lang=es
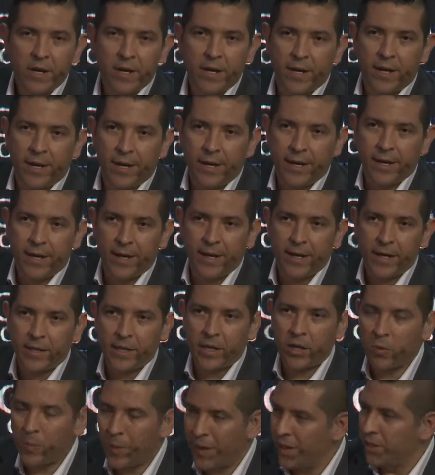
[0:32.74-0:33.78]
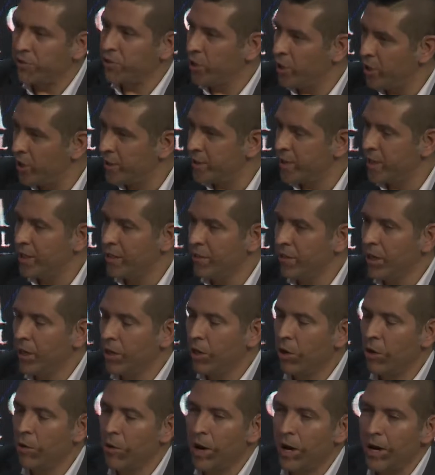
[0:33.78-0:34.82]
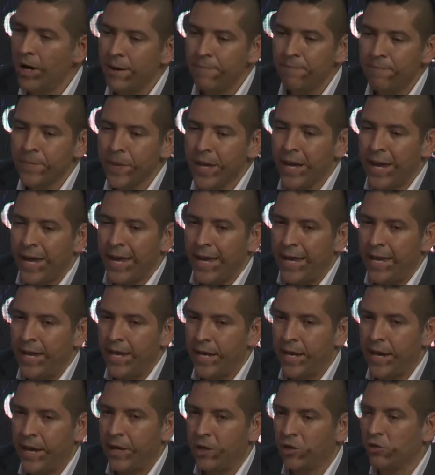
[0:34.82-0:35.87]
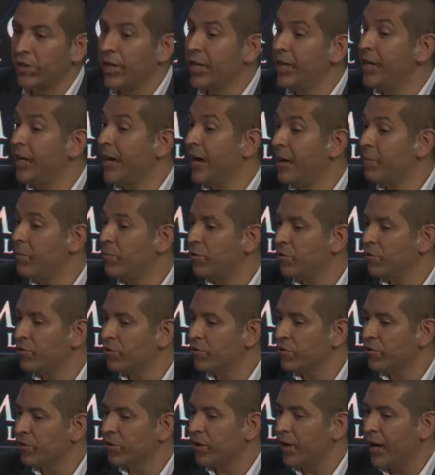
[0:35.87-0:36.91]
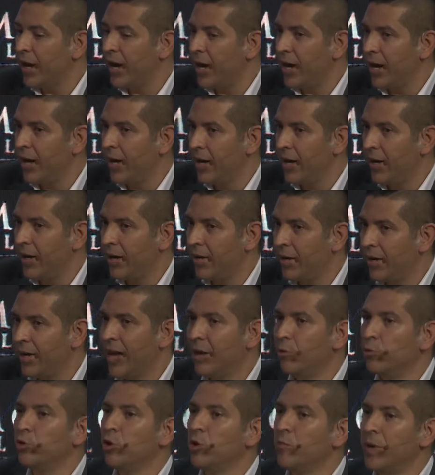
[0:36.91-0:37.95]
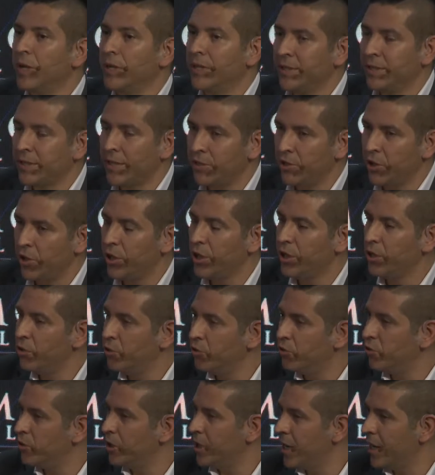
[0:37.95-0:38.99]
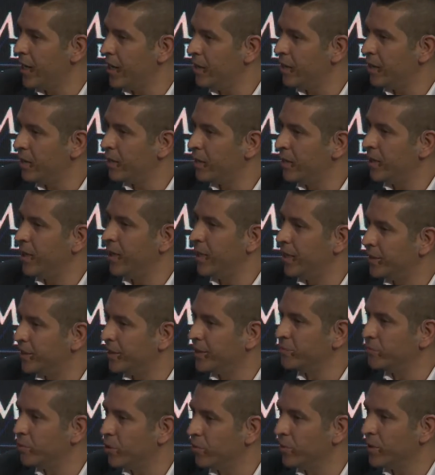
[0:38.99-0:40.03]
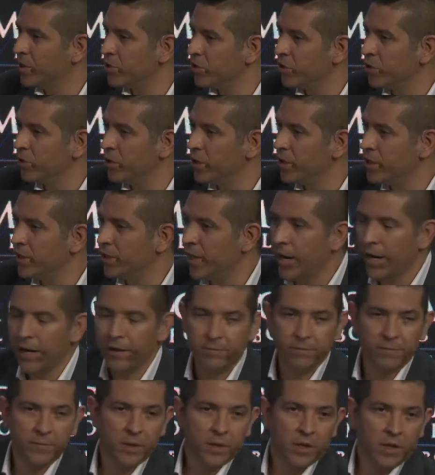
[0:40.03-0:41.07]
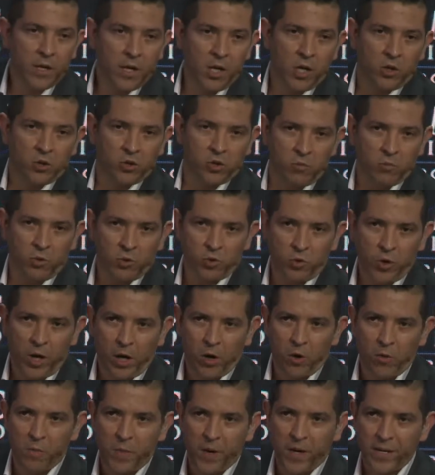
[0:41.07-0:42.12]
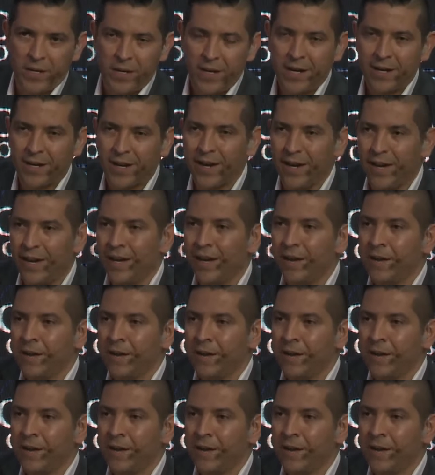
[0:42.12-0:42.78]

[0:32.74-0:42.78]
que tiene operaciones a nivel global y que nos dedicamos a la automatización industrial y la transformación digital. Somos una compañía que